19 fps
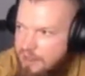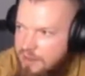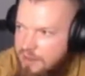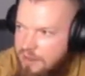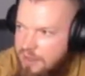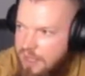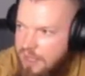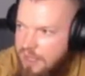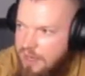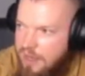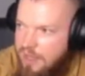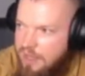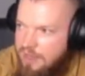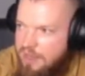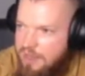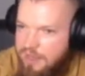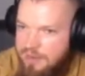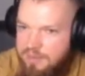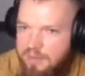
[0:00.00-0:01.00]
e, da
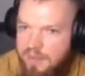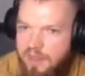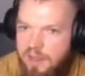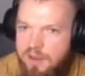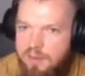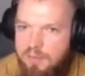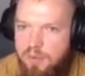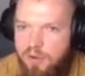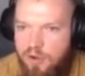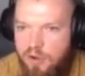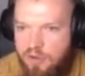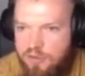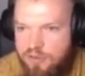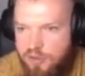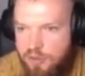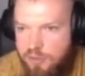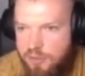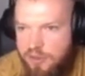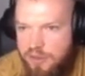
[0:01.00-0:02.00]
radę, bo on
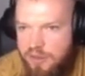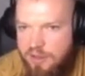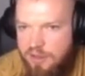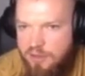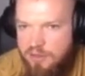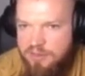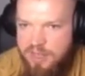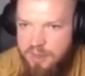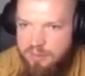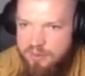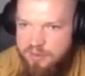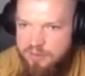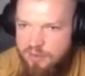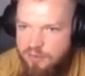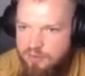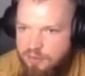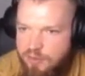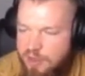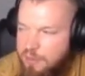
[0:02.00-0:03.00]
sobie no sam
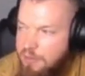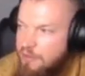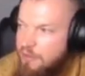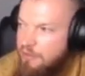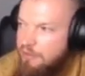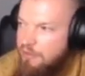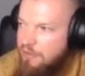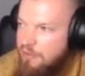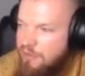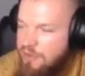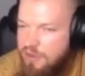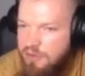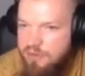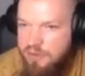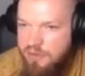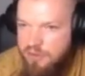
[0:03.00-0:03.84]
stworzył jakby to wszystko,